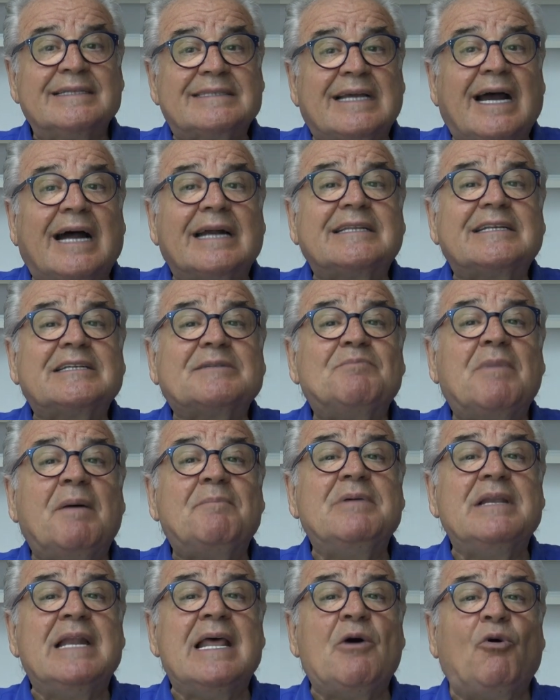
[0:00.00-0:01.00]

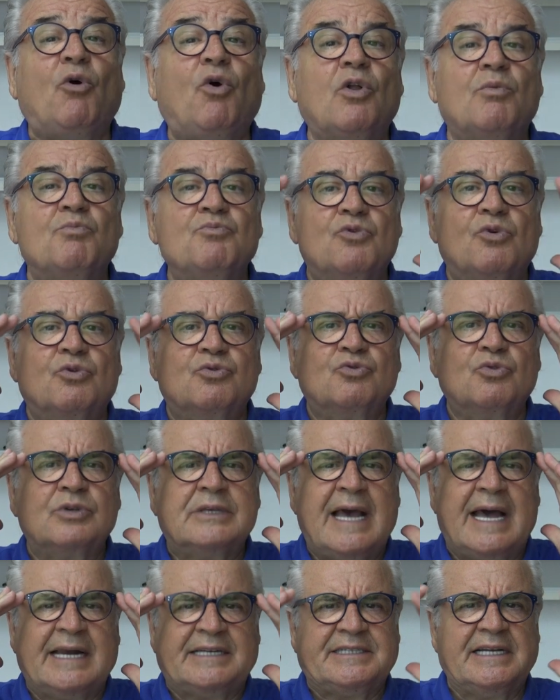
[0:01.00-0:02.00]
Tartışma bile olmuyordu.
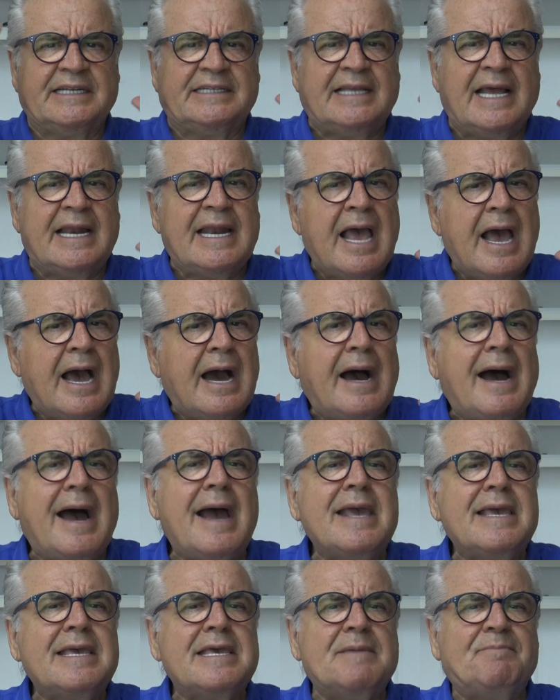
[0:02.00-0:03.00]
Gerçekten
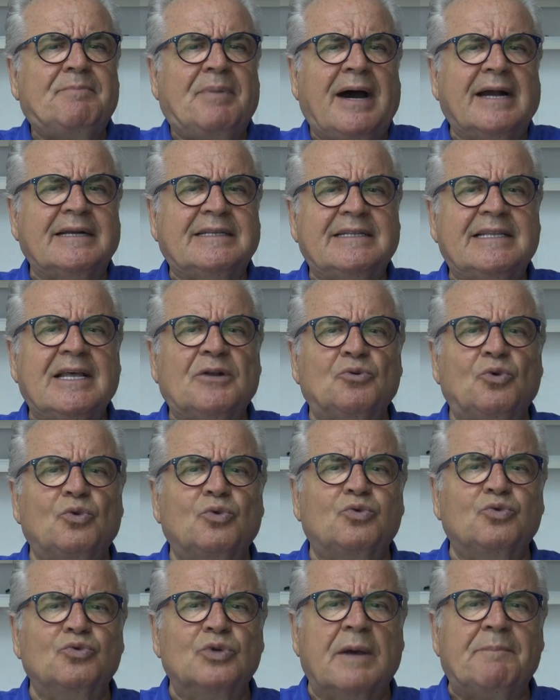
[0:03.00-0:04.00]
hangi partiden
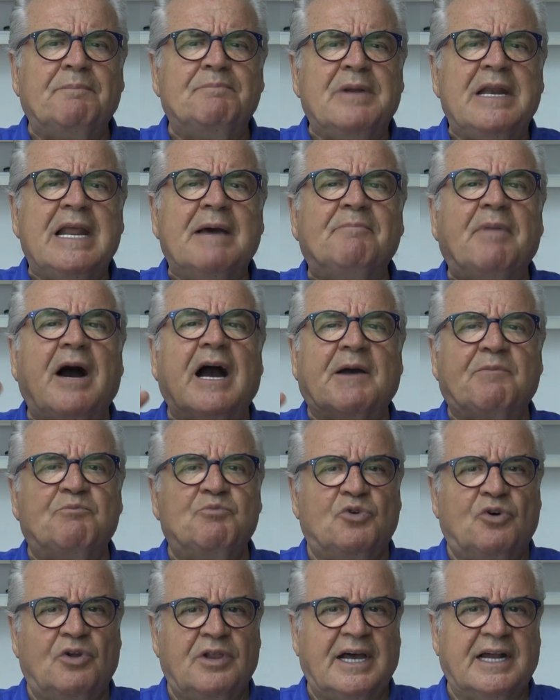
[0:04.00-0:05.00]
olduğuna bile
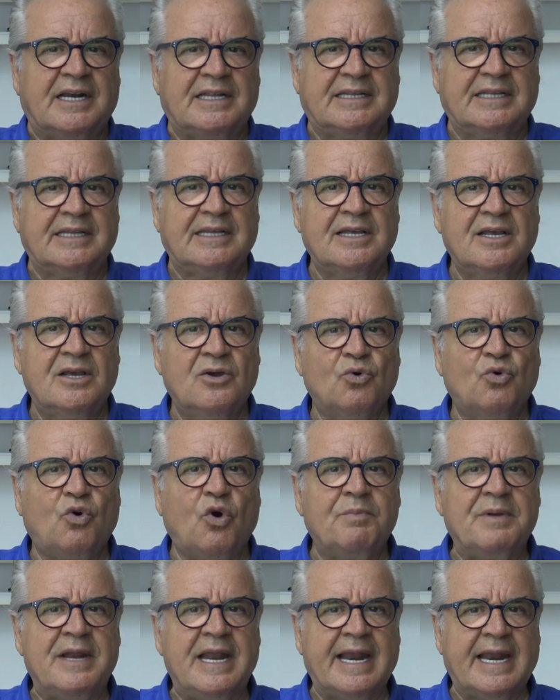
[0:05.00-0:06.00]
bakmıyorlardı
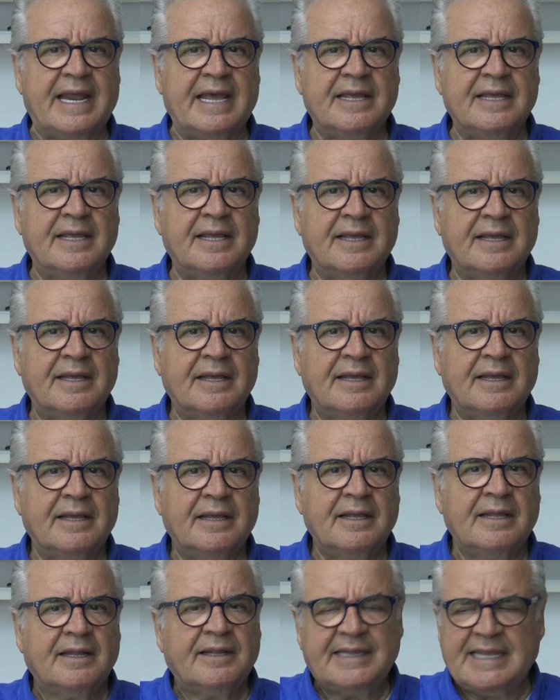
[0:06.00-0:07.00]
kobilere.
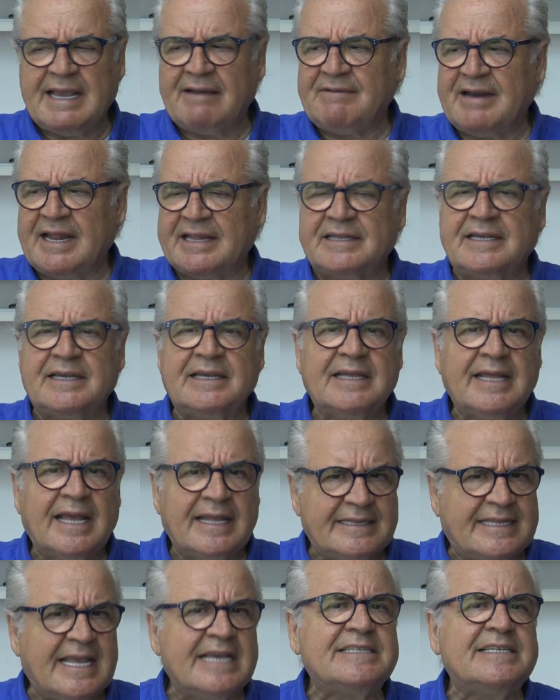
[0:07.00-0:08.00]
Devlet
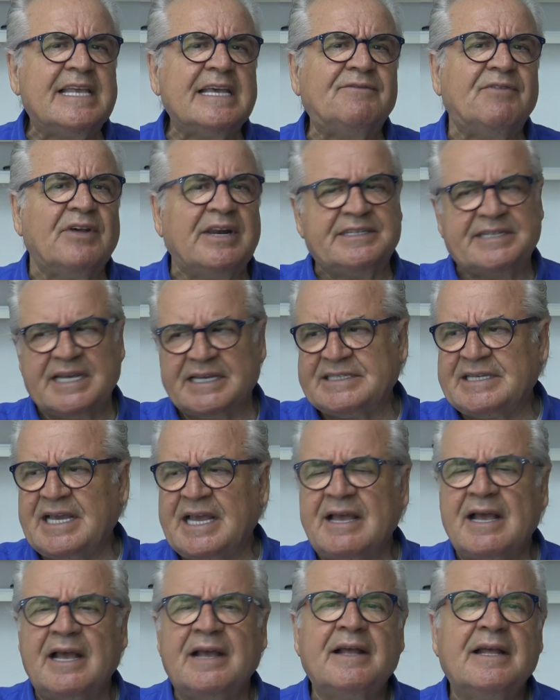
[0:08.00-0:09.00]
destek
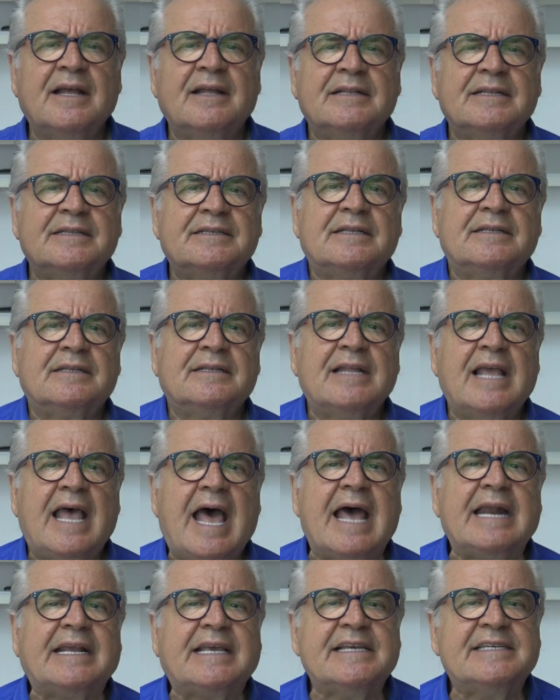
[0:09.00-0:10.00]
verecekse
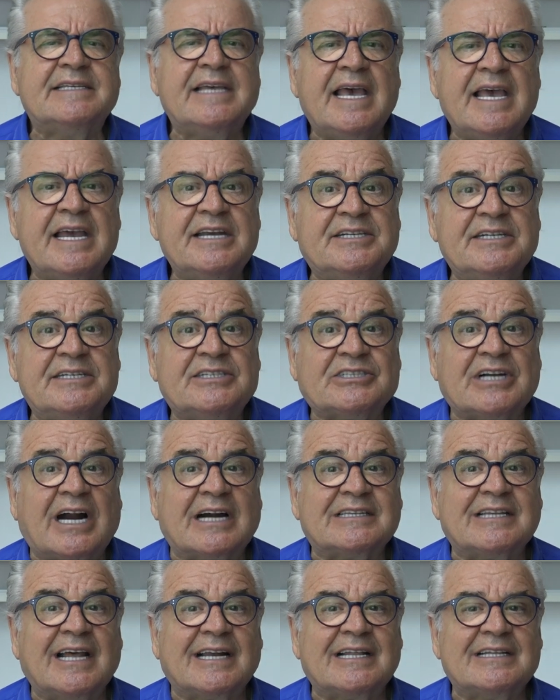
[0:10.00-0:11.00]
herkese eşit
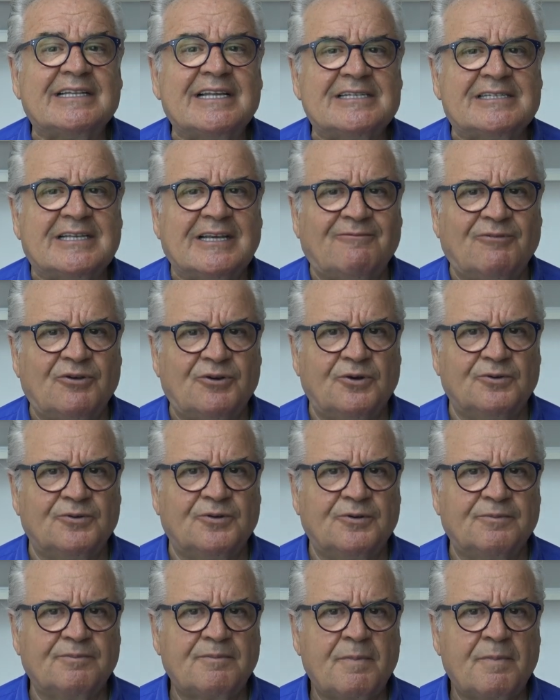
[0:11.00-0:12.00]
şartlarda destek veriyordu.